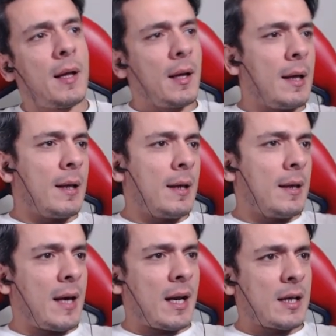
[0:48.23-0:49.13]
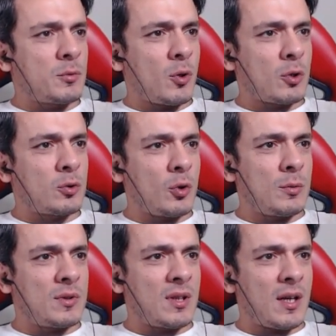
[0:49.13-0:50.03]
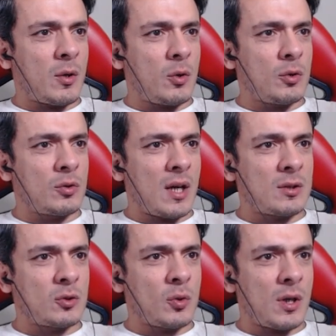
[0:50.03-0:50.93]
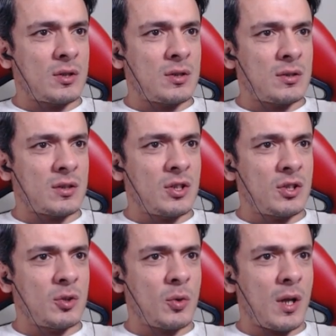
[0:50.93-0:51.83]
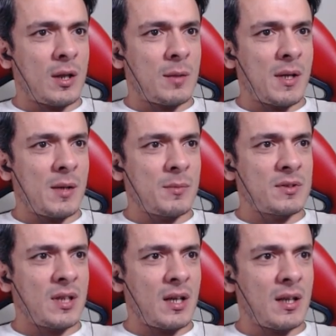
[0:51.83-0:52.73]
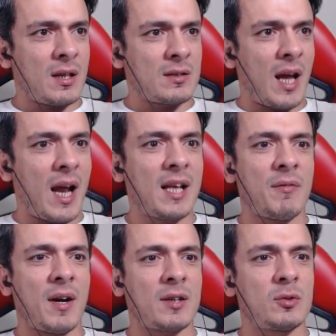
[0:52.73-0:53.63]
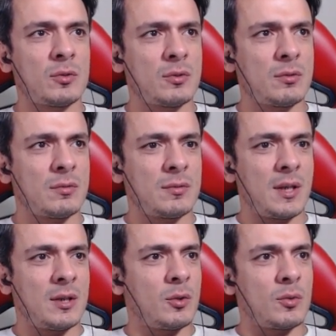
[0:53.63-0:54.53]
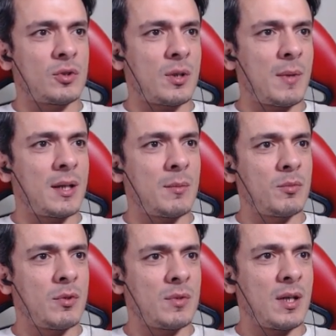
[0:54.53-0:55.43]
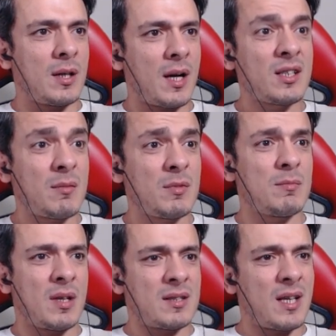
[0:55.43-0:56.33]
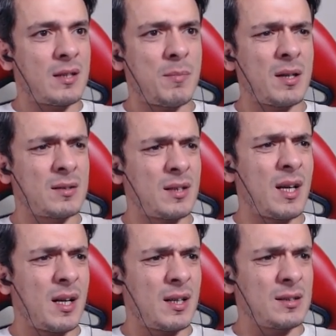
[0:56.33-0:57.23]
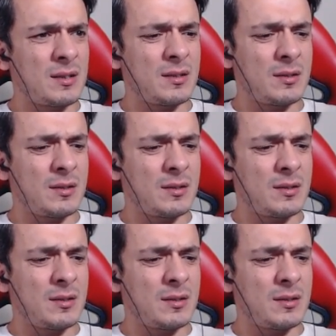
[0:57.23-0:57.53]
E, herhangi bir zorlukta oyunu bitirerek oyunu daha da zorlaştıracak çeşitli kuralları belirlemesi sağlayan tehlike faktörü. Ne diyorsun hocam anlamıyorum ya. Acemiyim ben. Setbox ayarları.